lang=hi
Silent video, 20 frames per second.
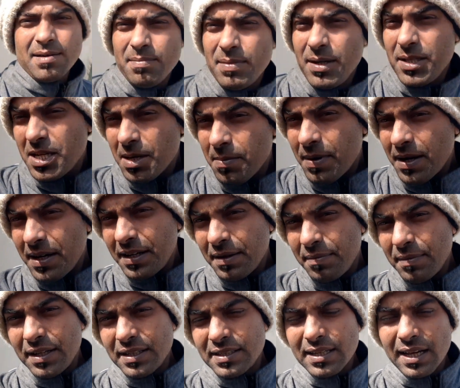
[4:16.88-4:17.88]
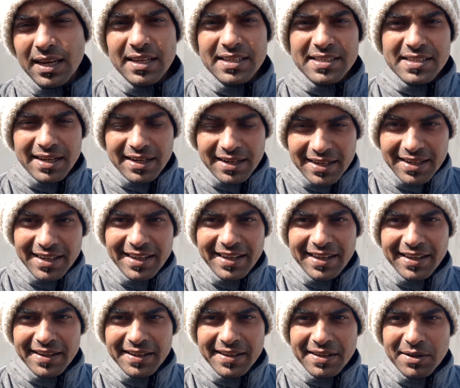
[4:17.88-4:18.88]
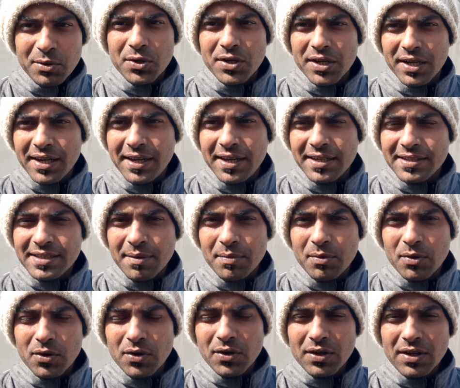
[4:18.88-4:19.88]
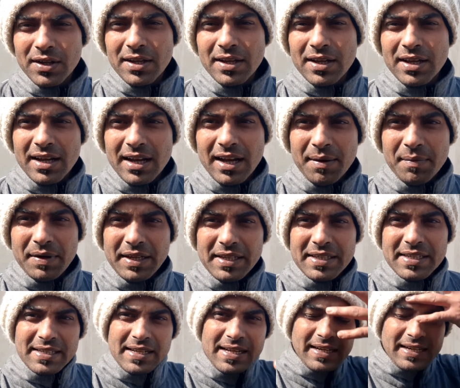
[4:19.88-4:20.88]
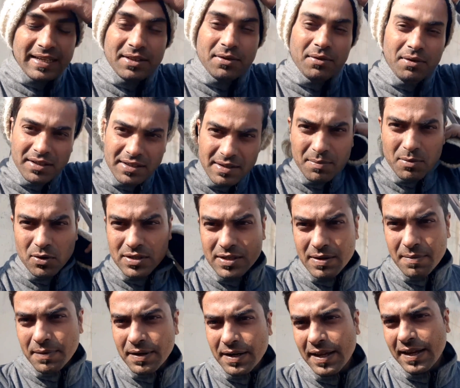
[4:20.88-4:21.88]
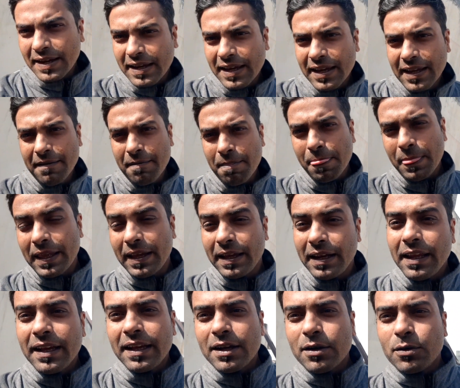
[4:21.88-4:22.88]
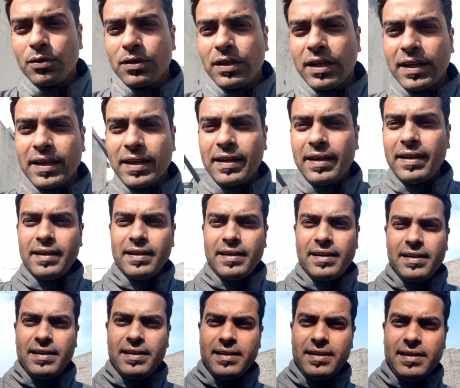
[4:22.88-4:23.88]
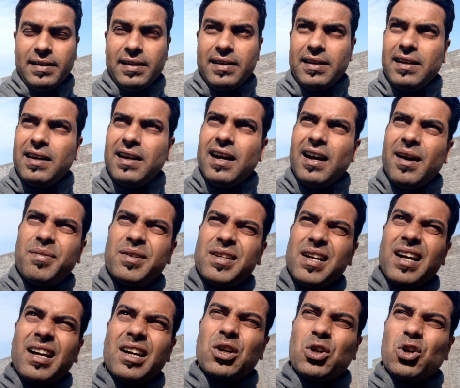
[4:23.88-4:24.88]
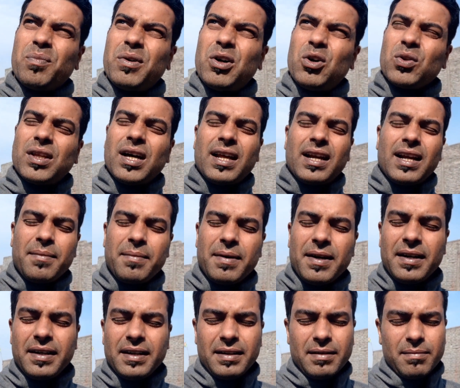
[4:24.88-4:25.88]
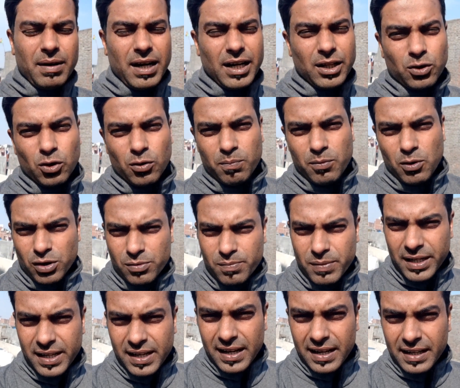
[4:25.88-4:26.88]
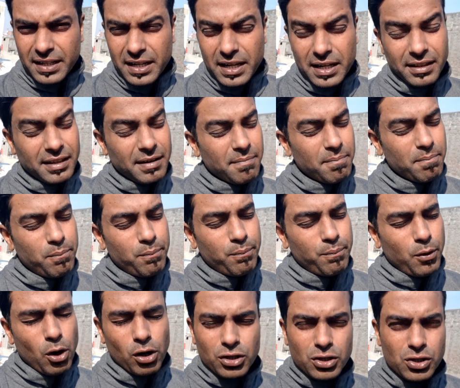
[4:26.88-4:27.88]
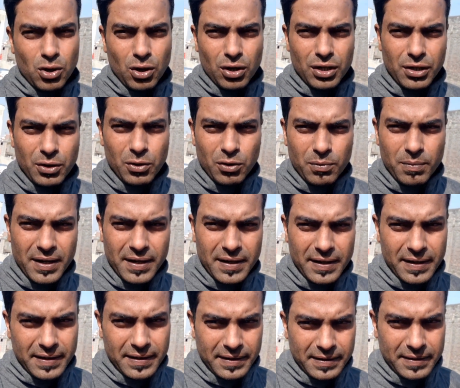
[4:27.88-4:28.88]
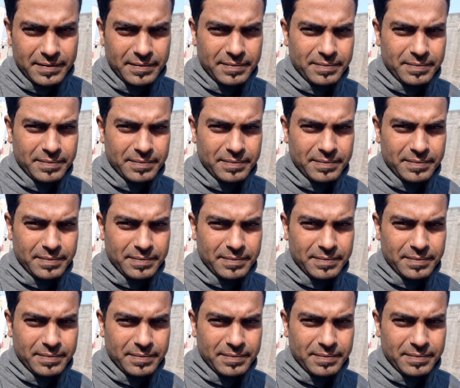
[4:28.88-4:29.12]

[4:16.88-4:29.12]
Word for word: बच्चा पार्टी मेरी सारी जाग गई है उठ गए हैं सब लोग अब नीचे जाके थोड़ा सा मौसम बनाएंगे खेलेंगे कूदेंगे अब जाके टोपा उतारा है मैंने भाई धूप बहुत बढ़िया आ रही है एकदम बहुत सॉलिड धूप आ रही है